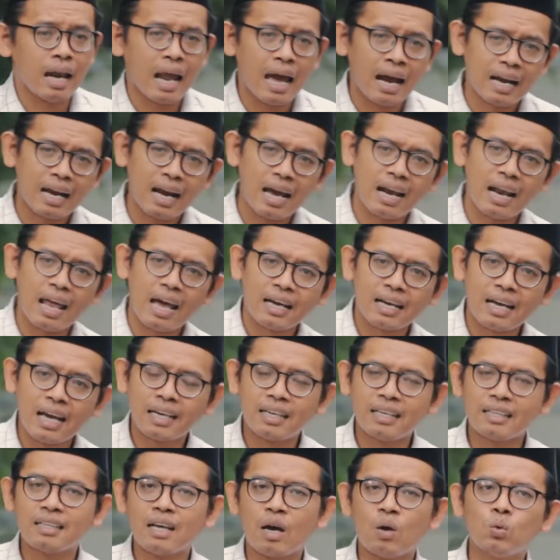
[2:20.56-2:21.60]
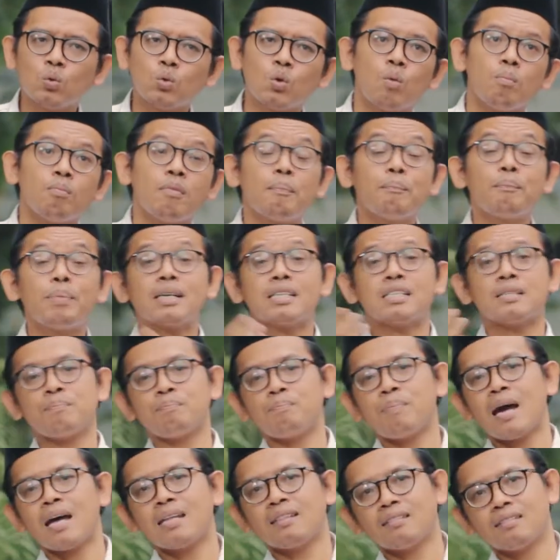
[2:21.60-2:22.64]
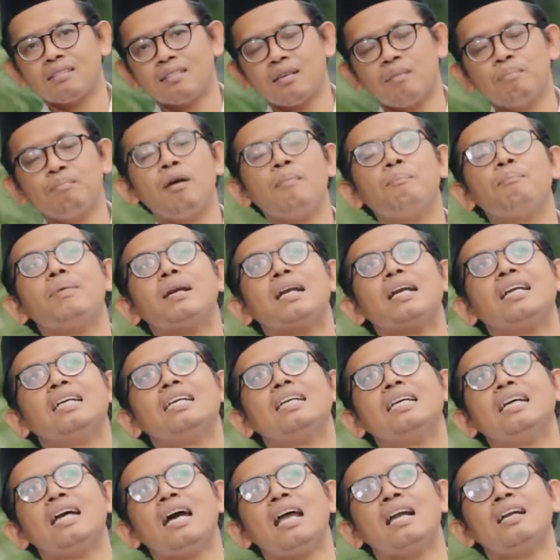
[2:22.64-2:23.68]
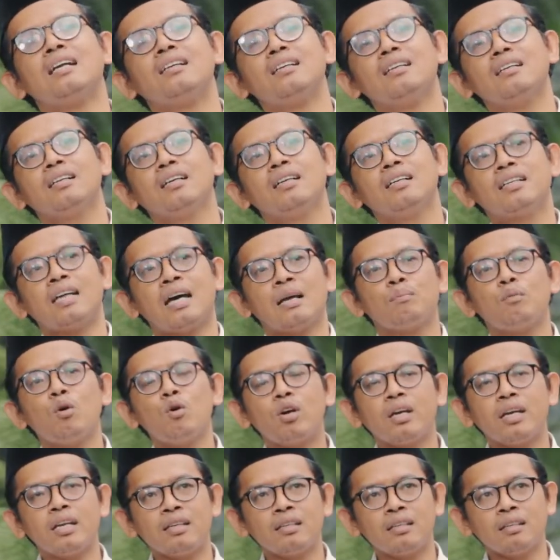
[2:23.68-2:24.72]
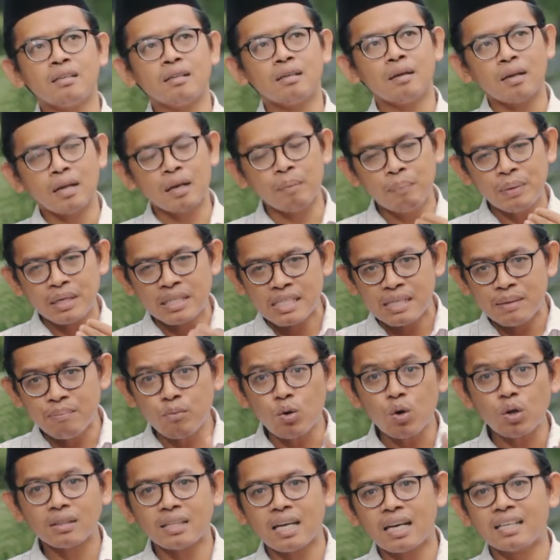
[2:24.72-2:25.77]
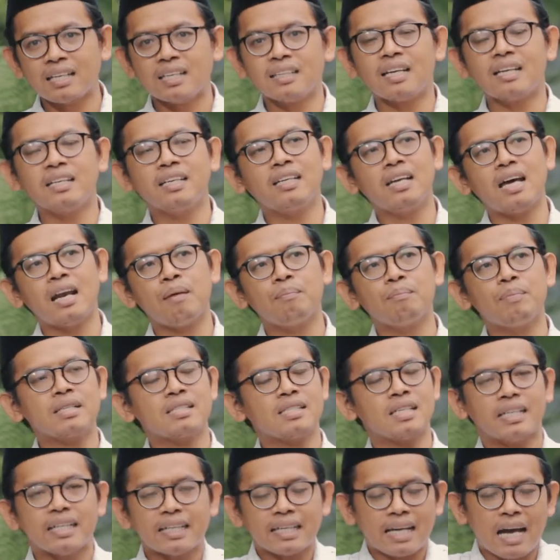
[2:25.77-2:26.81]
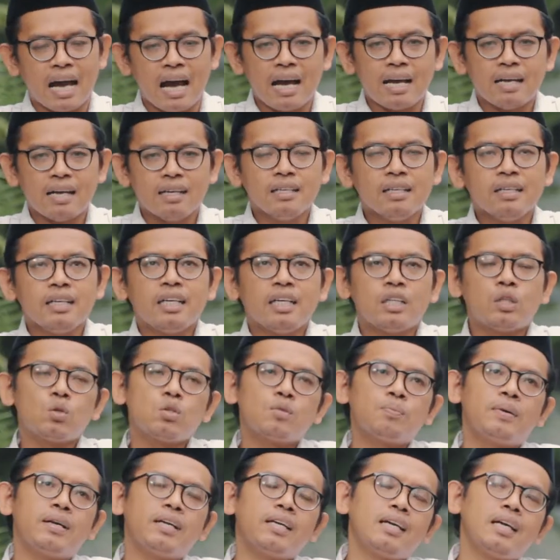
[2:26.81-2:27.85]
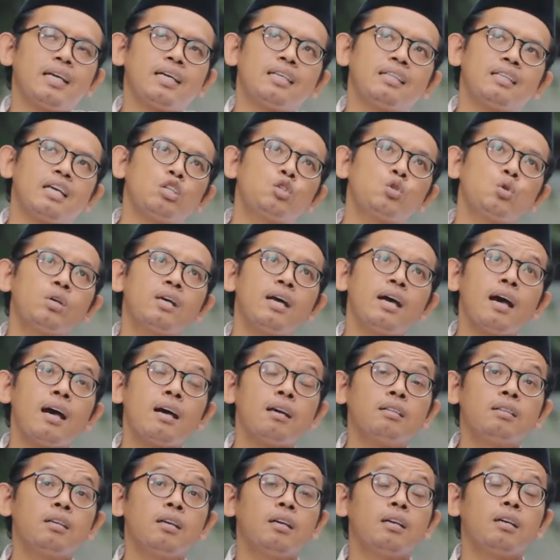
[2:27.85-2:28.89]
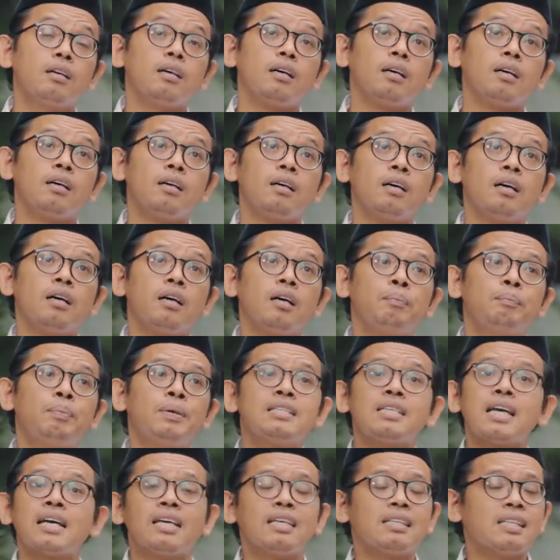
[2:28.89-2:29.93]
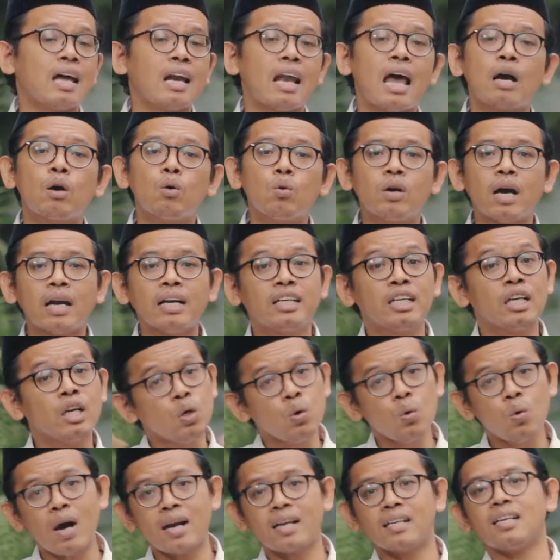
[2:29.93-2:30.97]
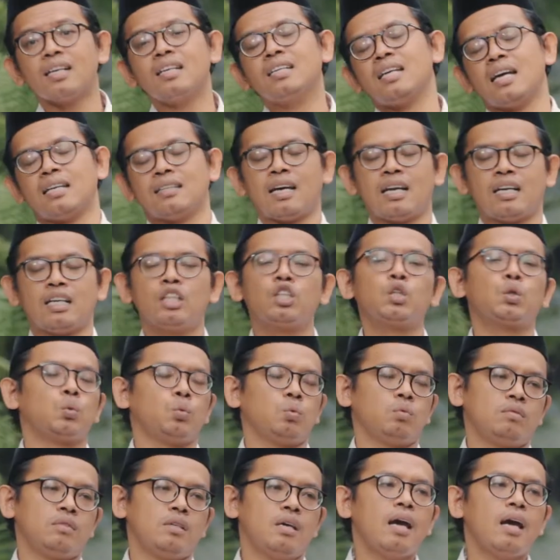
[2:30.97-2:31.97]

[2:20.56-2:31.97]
Langkah-langkah kita untuk mempercepat, memperingan, dan mungkin lebih simultan kita di dalam bersedekah, itu sebenarnya kita juga e, bisa kita lakukan di luar kegiatan itu.